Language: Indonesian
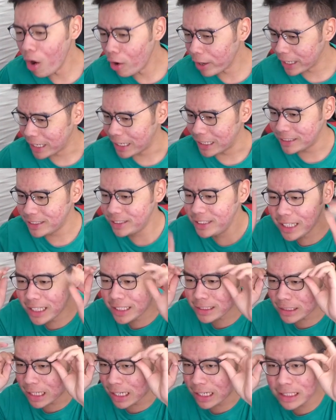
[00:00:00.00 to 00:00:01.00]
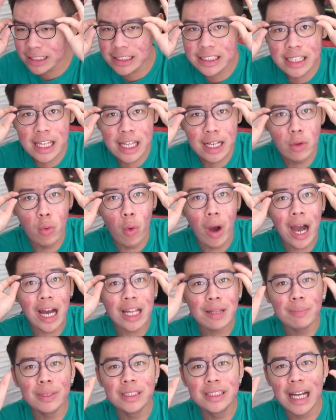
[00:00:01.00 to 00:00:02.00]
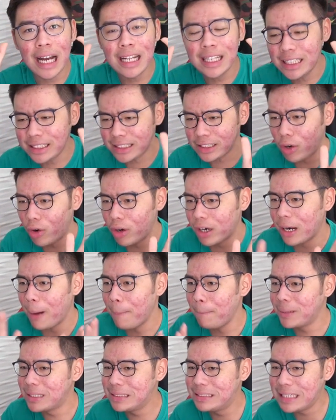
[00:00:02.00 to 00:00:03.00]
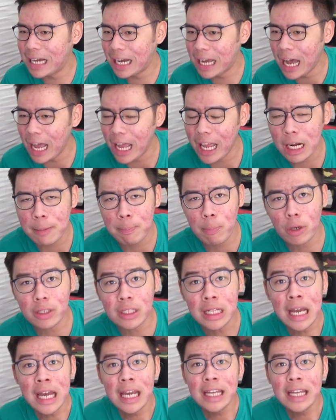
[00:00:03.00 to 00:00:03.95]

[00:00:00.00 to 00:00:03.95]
Oke okay guys, jadi sekarang di sini gue akan menjadi seorang penjaga airport